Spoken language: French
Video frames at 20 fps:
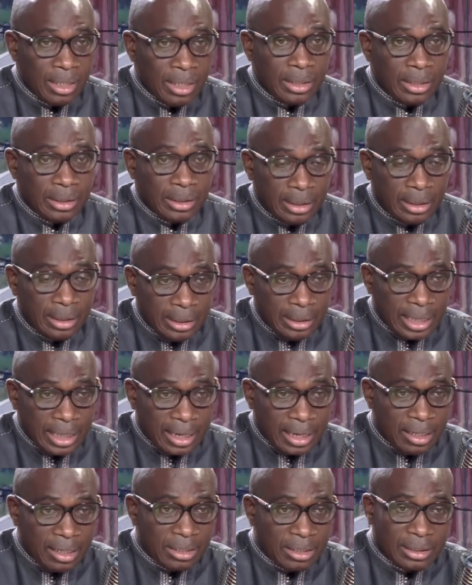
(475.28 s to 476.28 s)
si ça
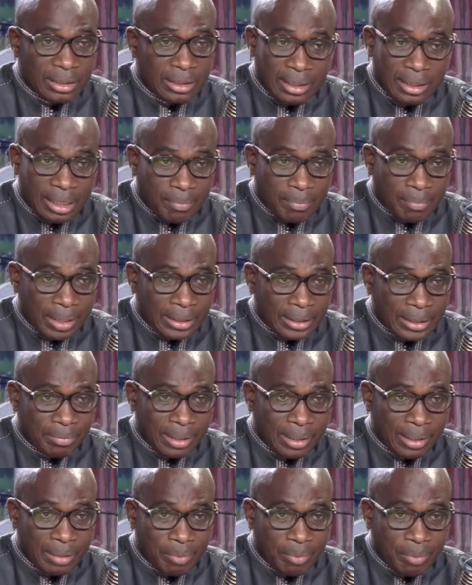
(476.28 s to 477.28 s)
nécessite des
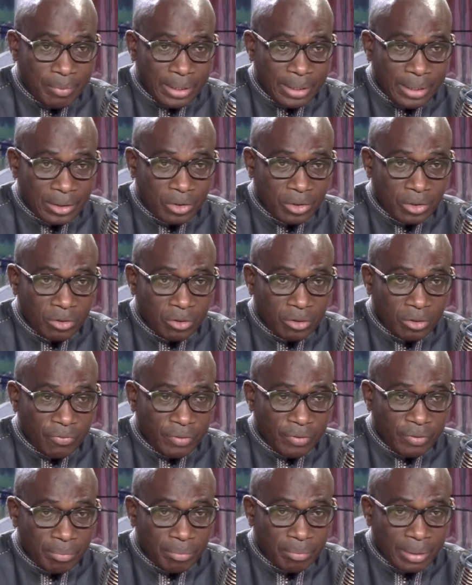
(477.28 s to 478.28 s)
déplacements de population, on
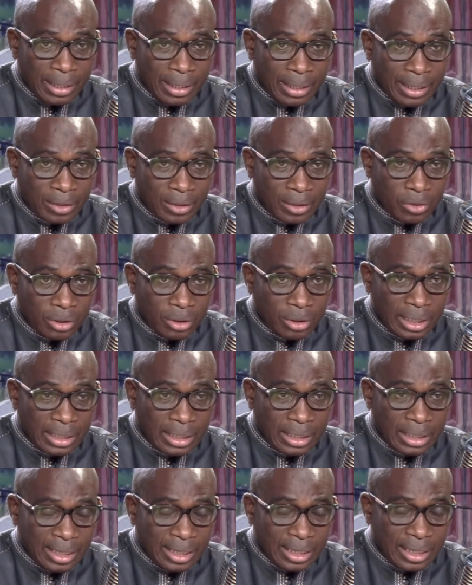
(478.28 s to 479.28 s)
fait un plan d'action de
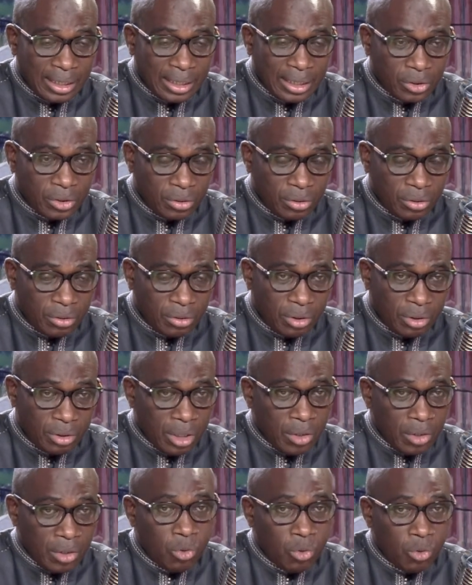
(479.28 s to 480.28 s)
réinstallation
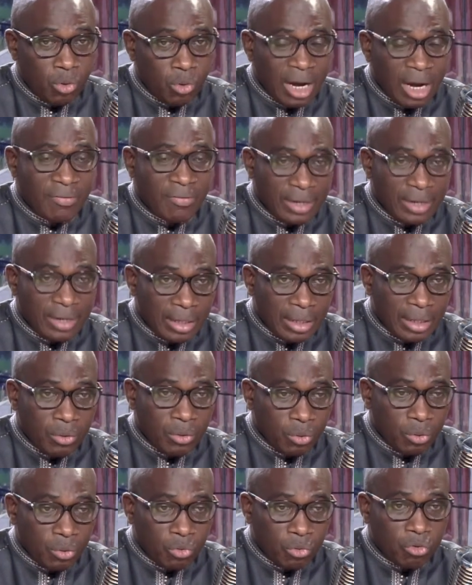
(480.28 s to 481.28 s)
ou avant
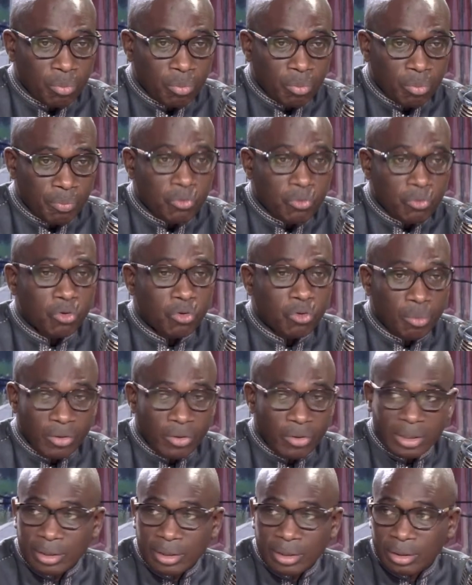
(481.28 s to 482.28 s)
ou tout au, moins
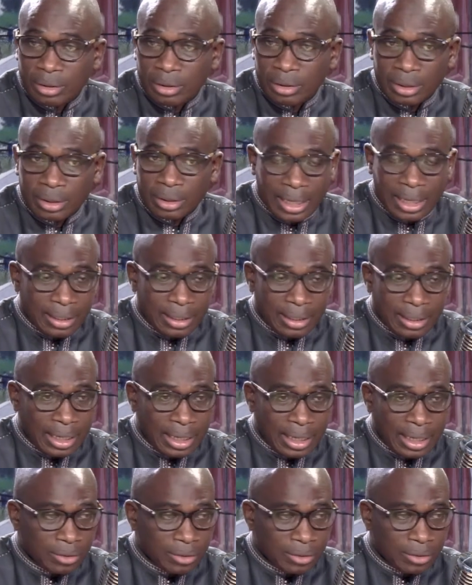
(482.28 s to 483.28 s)
un cadre
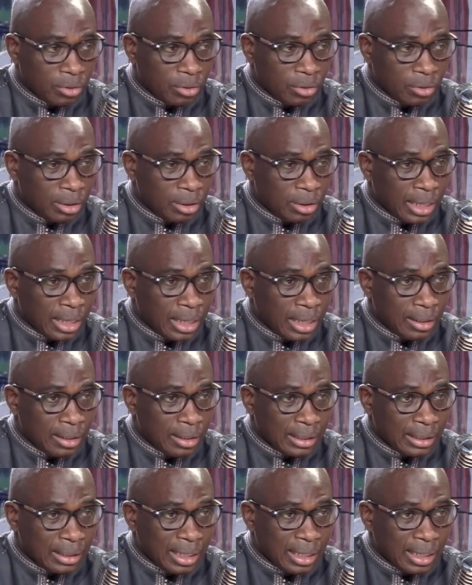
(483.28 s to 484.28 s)
d'action, un cadre de
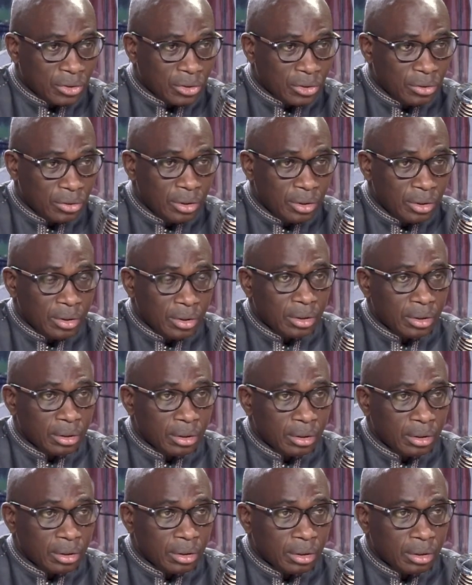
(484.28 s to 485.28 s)
réinstallation.
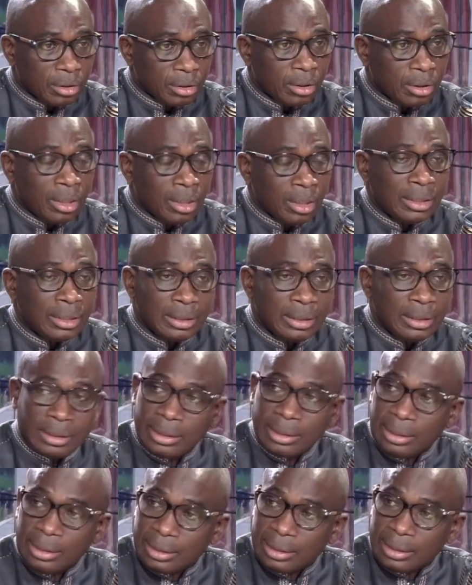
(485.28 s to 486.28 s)
Euh,
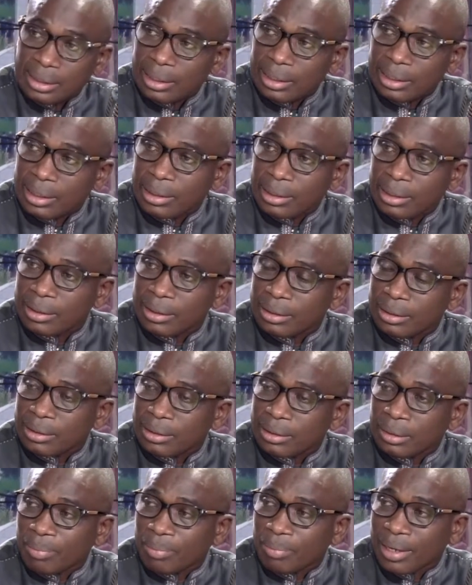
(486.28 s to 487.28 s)
si
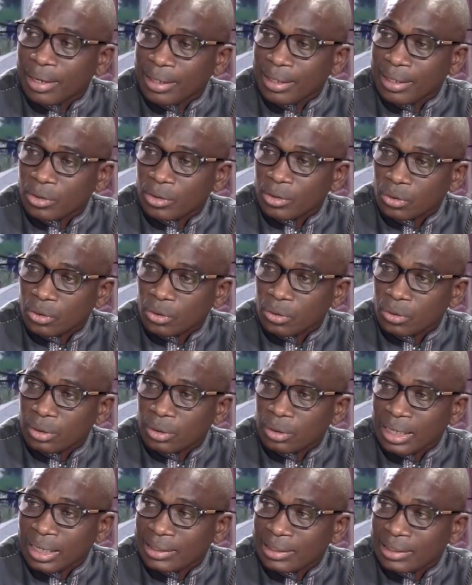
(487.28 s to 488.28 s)
ce plan d'action de
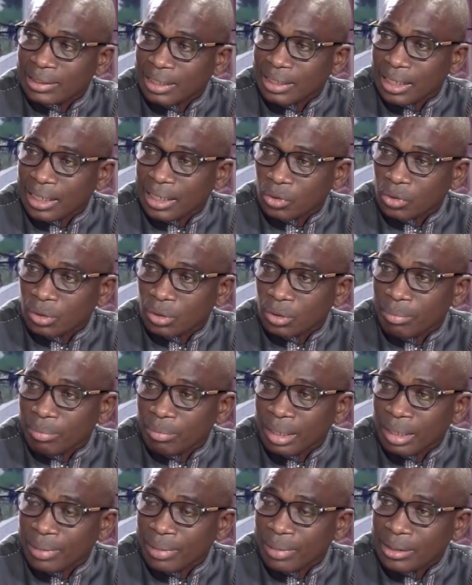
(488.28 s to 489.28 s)
réinstallation est mis en
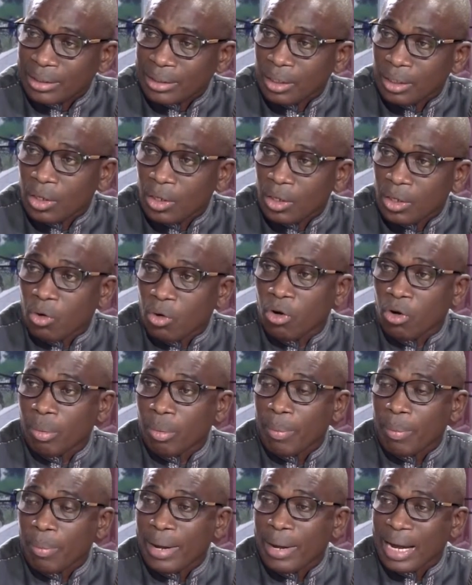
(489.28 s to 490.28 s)
place, on ne peut
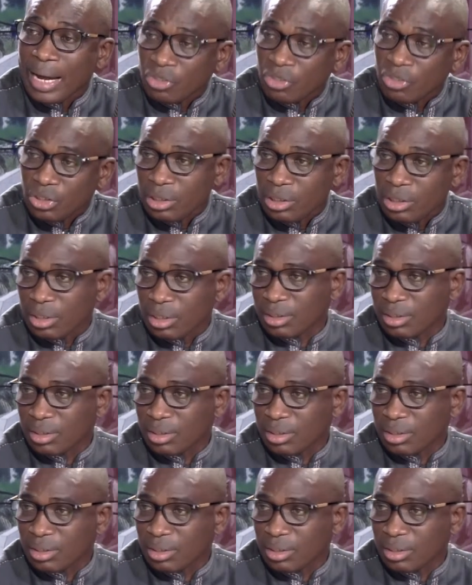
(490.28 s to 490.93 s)
pas agir